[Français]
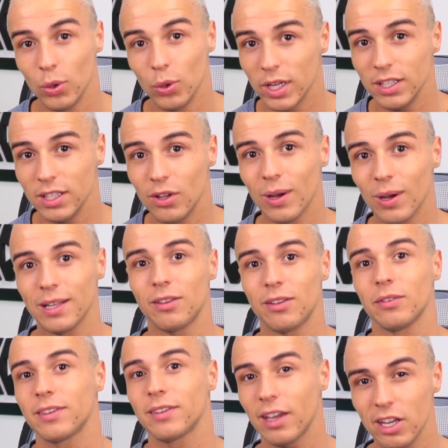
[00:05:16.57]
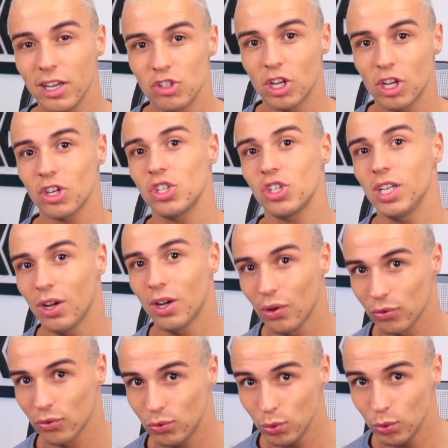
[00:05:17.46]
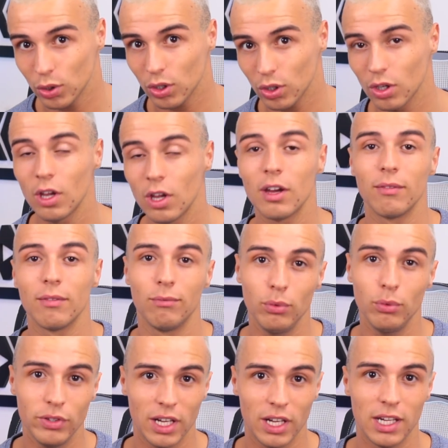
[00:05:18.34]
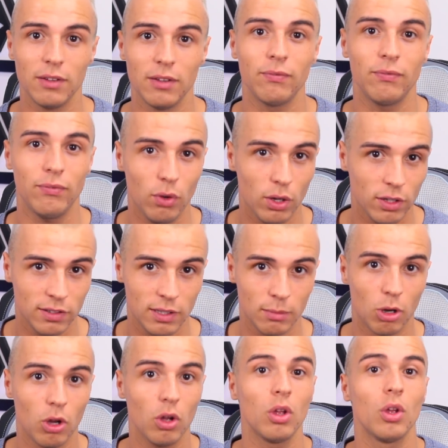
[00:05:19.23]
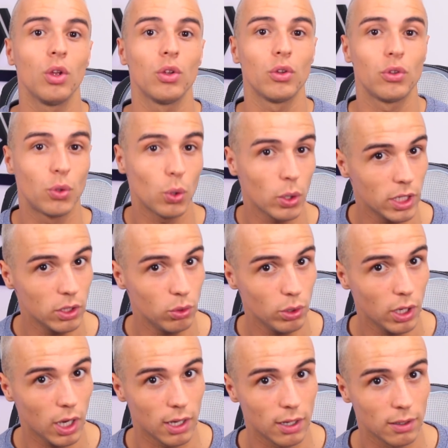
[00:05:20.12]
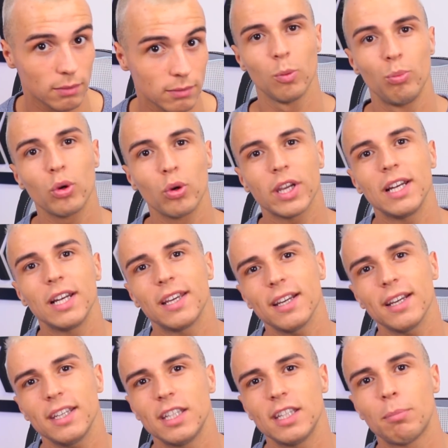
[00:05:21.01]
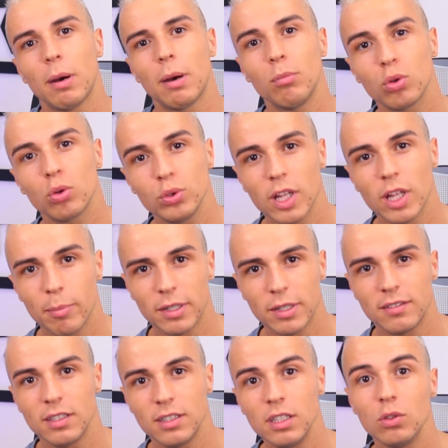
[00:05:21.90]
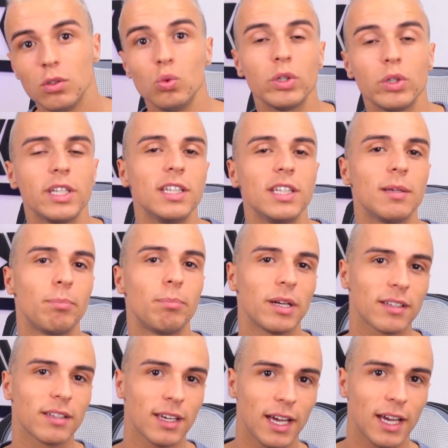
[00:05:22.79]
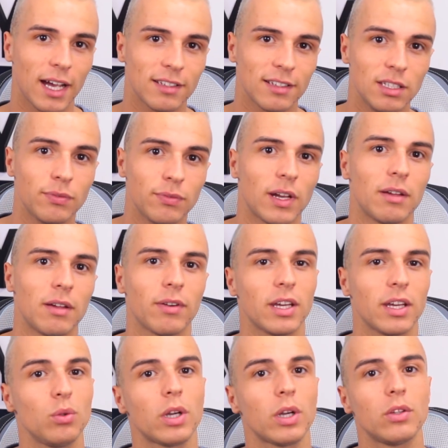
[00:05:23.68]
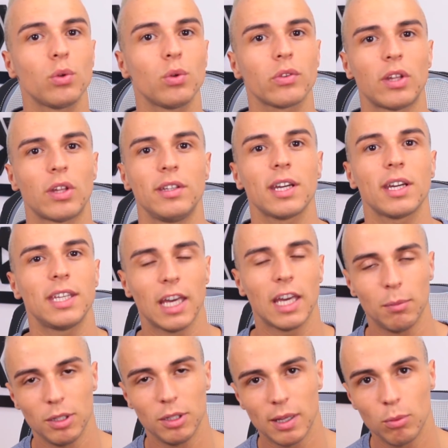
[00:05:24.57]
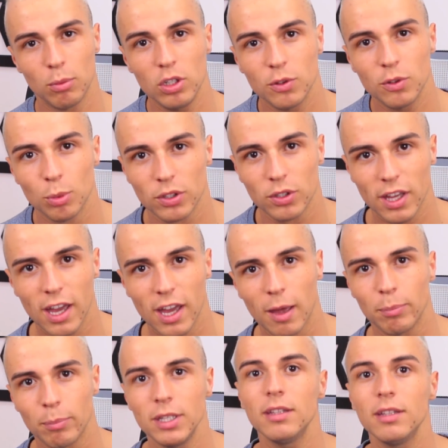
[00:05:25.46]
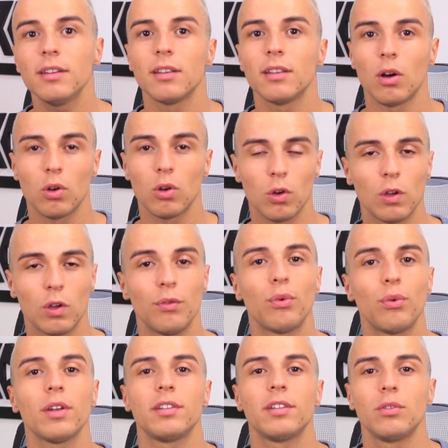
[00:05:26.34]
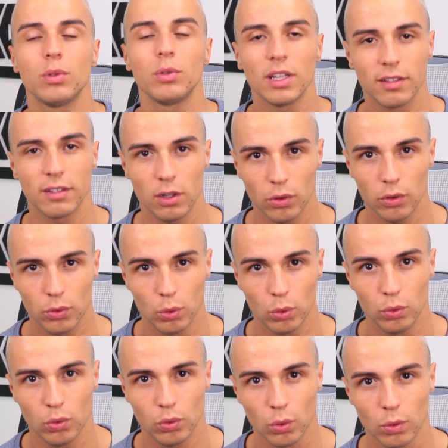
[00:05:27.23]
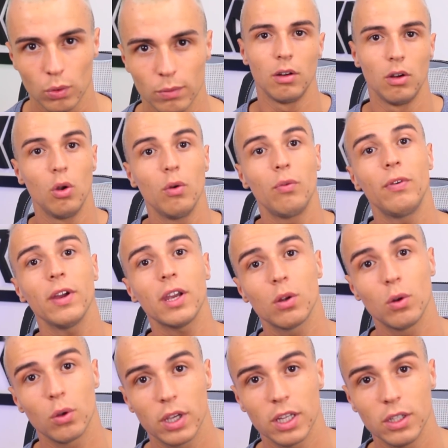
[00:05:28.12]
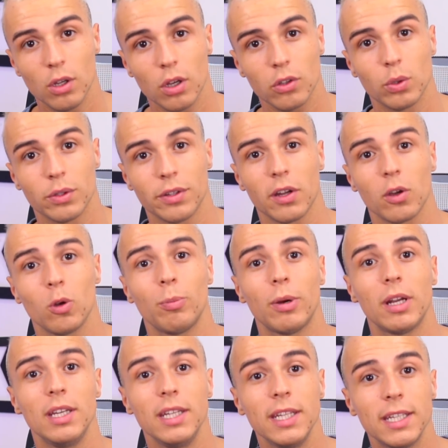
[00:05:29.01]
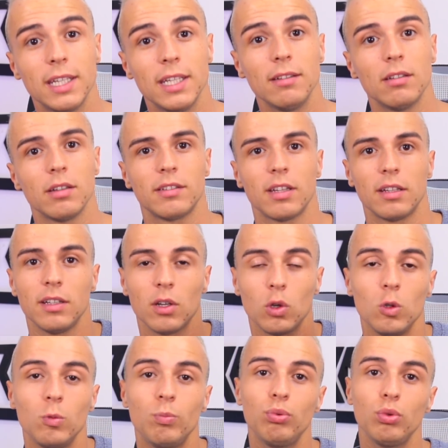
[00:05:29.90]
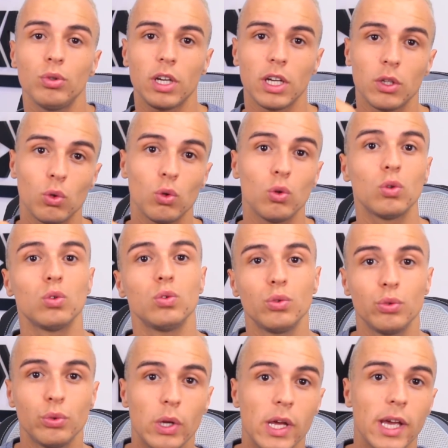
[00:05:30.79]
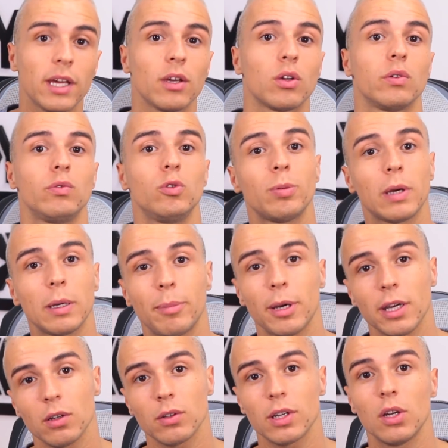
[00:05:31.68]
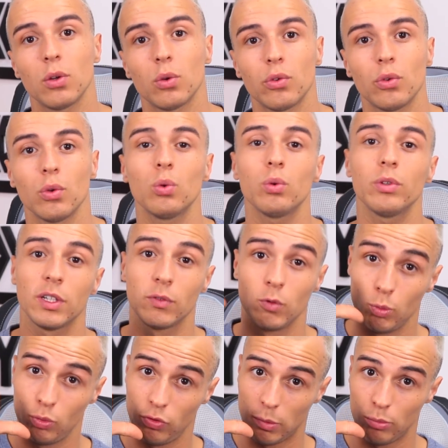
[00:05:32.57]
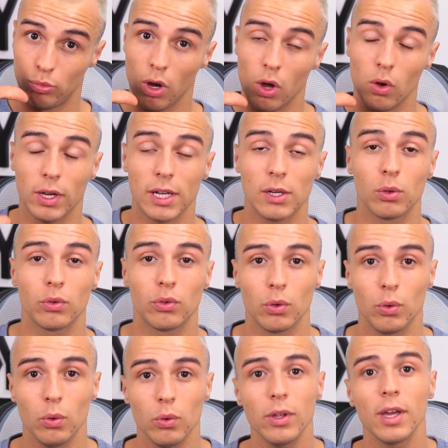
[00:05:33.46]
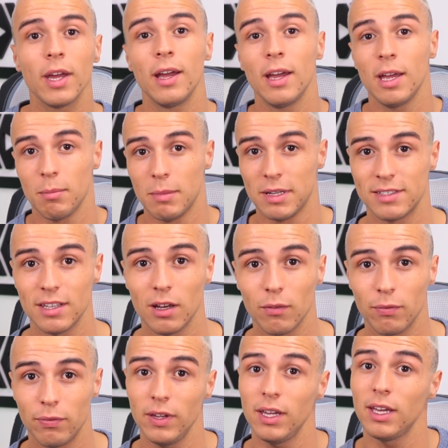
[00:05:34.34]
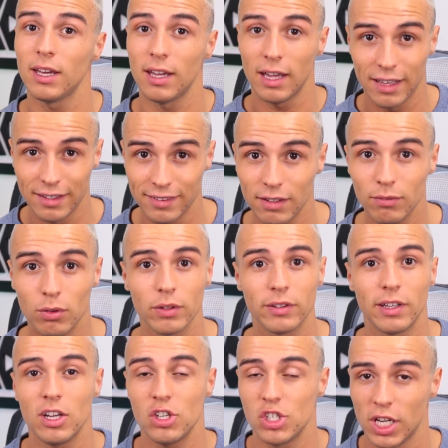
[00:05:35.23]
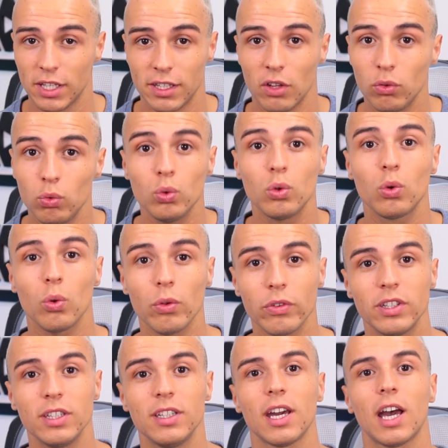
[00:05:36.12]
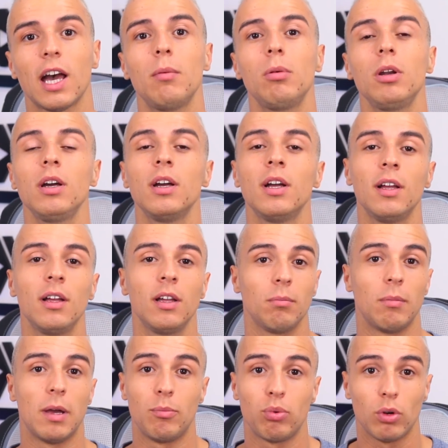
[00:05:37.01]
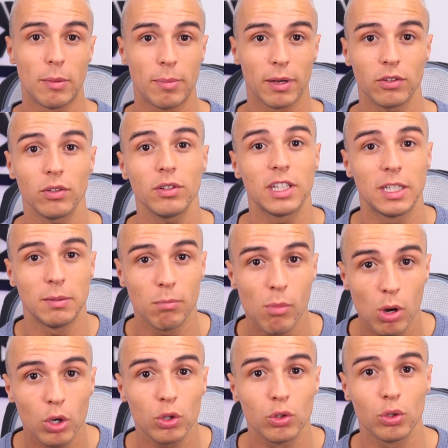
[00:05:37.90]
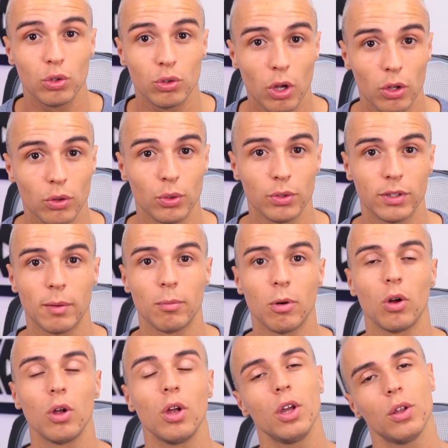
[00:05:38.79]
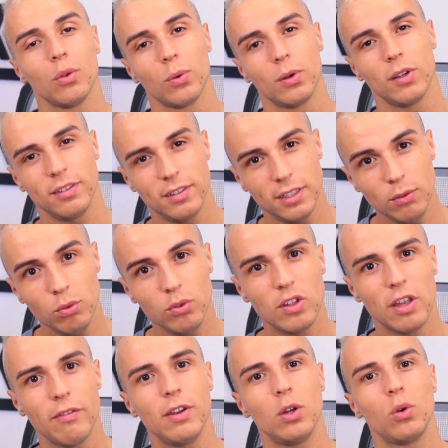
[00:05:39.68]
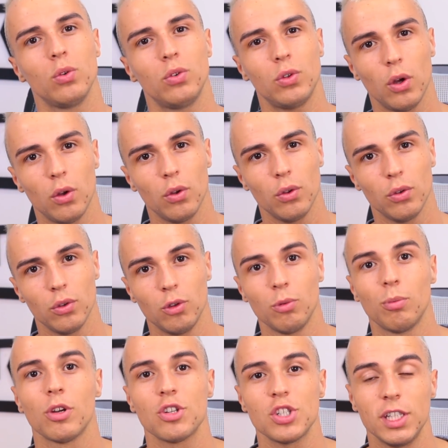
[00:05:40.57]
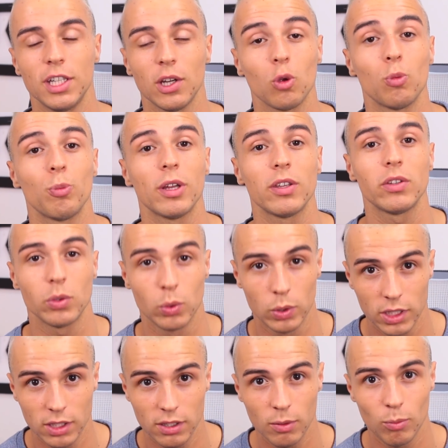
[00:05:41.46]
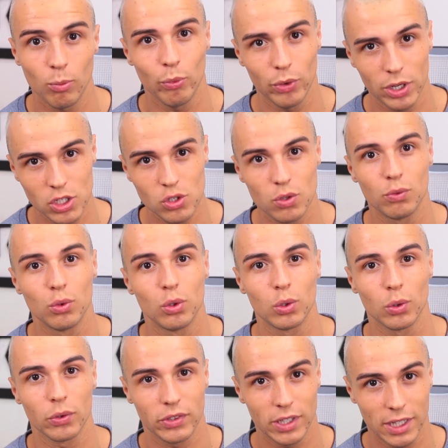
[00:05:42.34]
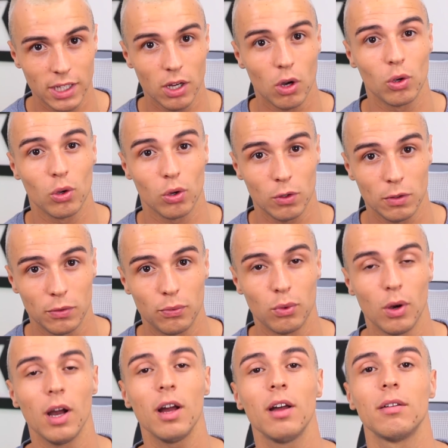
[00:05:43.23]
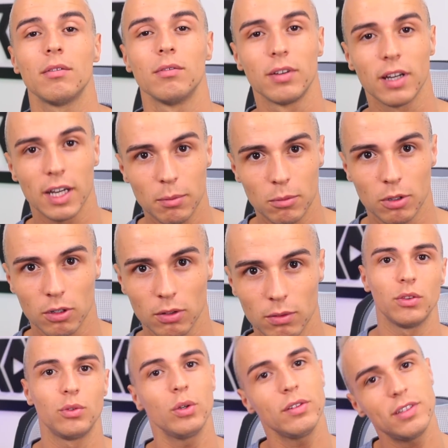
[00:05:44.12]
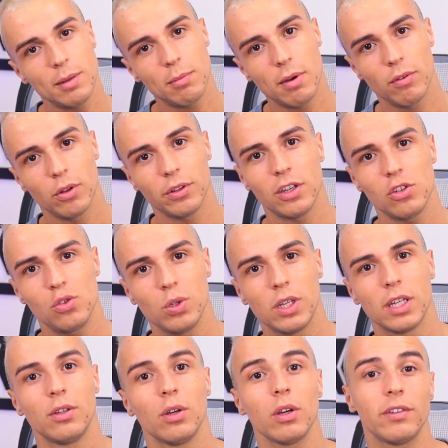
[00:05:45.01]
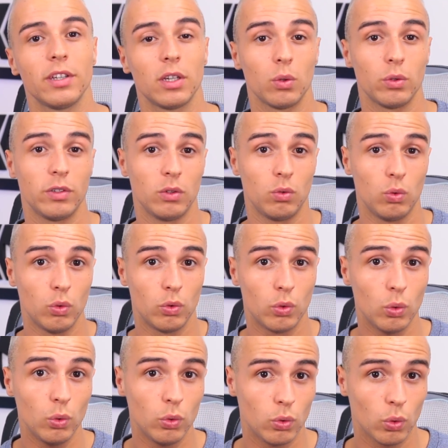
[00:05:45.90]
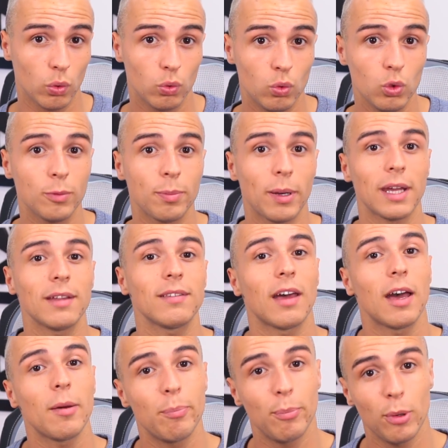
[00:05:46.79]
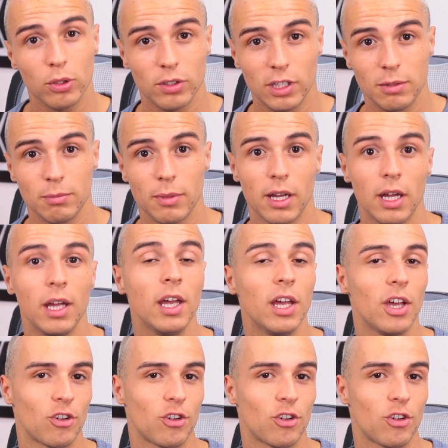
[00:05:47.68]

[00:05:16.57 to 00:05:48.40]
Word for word: Le gainer étant très chargé en sucre, vous allez forcément stocker du gras. Pour quelqu'un qui n'a pas beaucoup d'appétit ou qui n'est pas très réactif à la vraie nourriture, c'est-à-dire qui a un métabolisme très rapide, encore une fois, c'est une excellente solution. Le fait que le gainer soit un repas liquide, c'est-à-dire une poudre et de l'eau ou du lait que vous préparez en quelques secondes et que vous pouvez boire en quelques secondes, mais ça en fait un avantage et un atout considérable ben, pour les personnes qui manquent de temps notamment. Donc si vous avez le temps de manger des repas solides, moi je vous le conseille encore une fois vraiment. Deuxième avantage du gainer, c'est que c'est une solution toute prête à portée de main.